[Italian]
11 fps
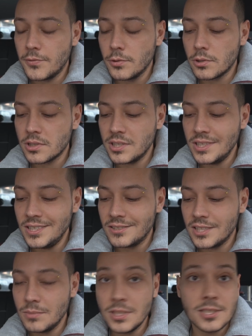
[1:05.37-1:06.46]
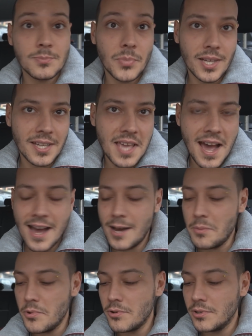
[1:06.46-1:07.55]
fortissimi,
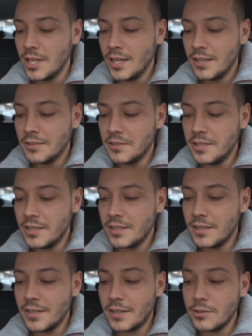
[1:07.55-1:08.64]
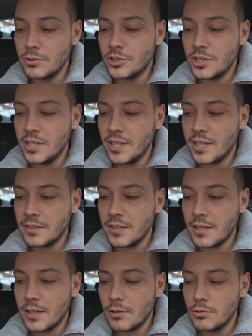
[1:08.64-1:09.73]
speriamo di eh, riuscire a
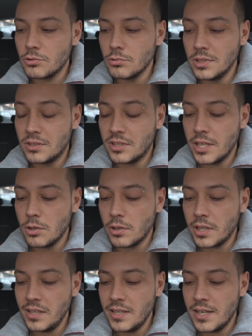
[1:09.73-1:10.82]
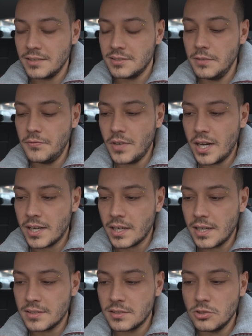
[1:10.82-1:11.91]
tirarlo giù in teoria si fa
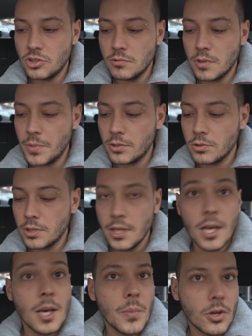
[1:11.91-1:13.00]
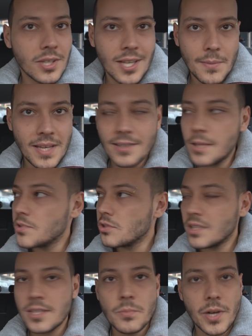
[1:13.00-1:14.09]
ragazzi in 5 persone però chiaramente
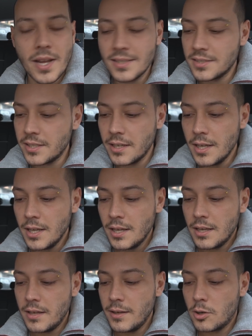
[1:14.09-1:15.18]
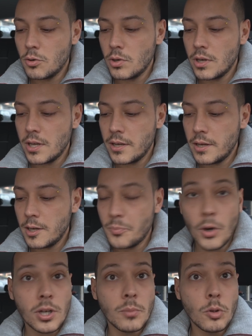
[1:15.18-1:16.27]
bisogna sempre essere eh, con eh,
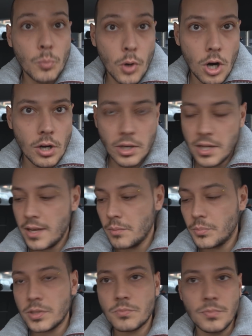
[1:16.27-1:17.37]
Pokémon buoni eh.